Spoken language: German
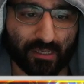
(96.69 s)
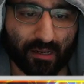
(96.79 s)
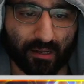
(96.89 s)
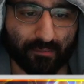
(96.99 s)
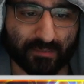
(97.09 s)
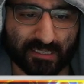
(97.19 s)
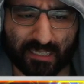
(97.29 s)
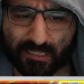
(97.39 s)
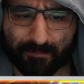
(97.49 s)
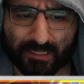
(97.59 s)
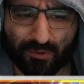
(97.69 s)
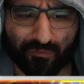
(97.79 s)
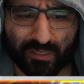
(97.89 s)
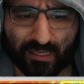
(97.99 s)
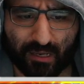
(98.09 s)
Ähm, Silas passt irgendwie
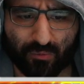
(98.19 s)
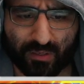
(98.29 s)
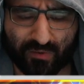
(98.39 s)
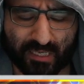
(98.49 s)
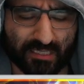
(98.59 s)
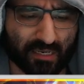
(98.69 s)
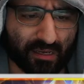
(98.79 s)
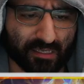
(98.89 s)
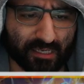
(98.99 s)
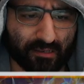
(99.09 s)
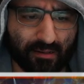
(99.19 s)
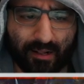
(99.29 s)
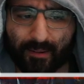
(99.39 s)
nicht rein, über den will ich jetzt gerade gar nicht reden.